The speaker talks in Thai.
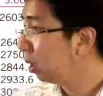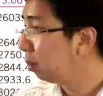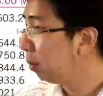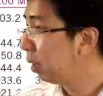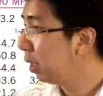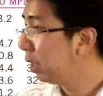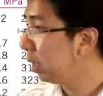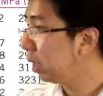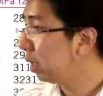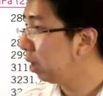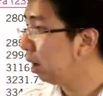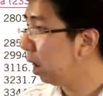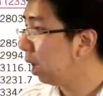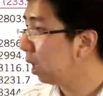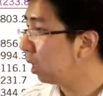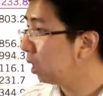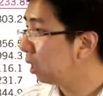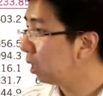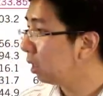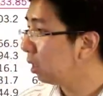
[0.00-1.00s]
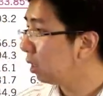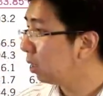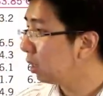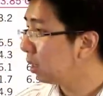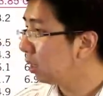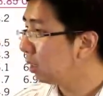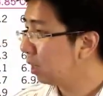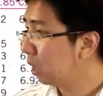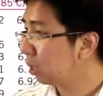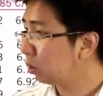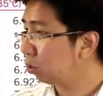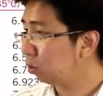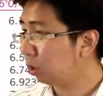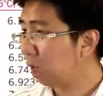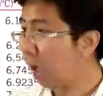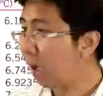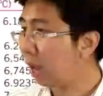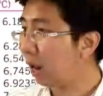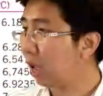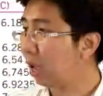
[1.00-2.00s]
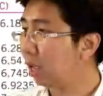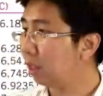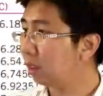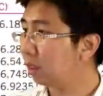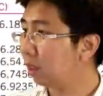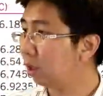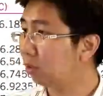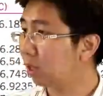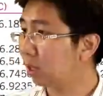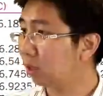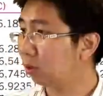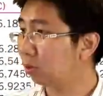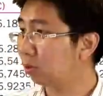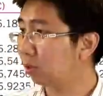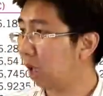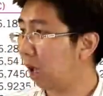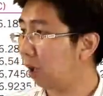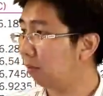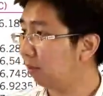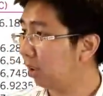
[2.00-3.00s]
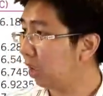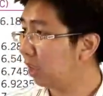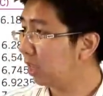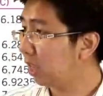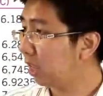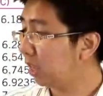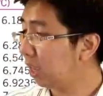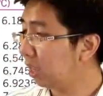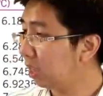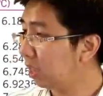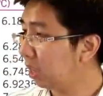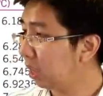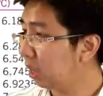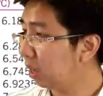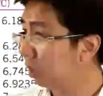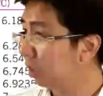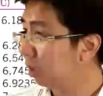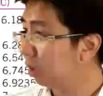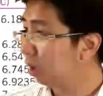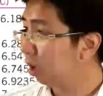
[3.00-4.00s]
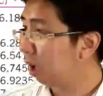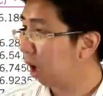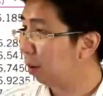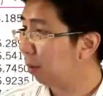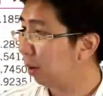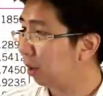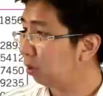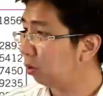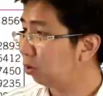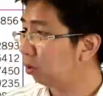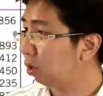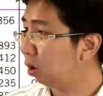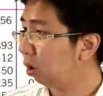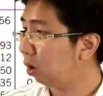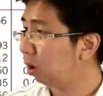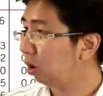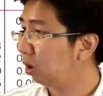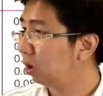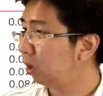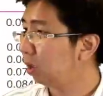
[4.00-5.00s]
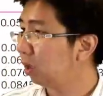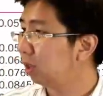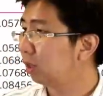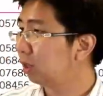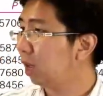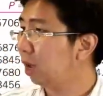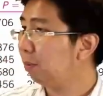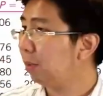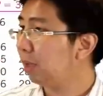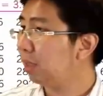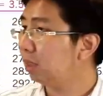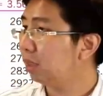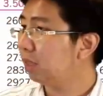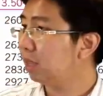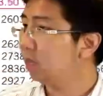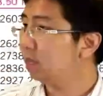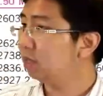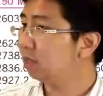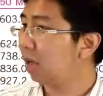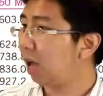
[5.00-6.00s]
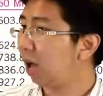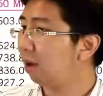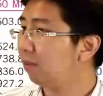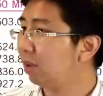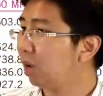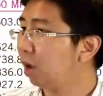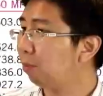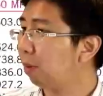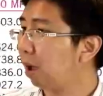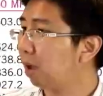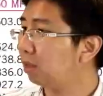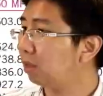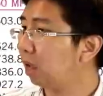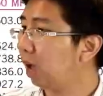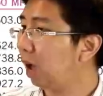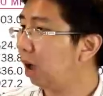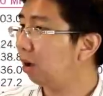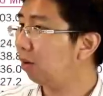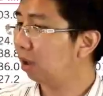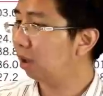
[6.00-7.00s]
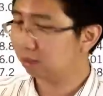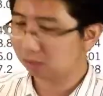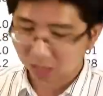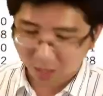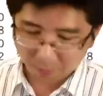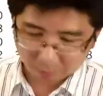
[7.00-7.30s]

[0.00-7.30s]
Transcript: มีเท่าไหร่เฮ้ย7.5ละเรา 7.3 ใกล้เคียงใกล้เคียง อ่ะไปดูต่อ ถ้าเป็นที่3ไม่กับปาร์ตคา์ล่ะ3ไม่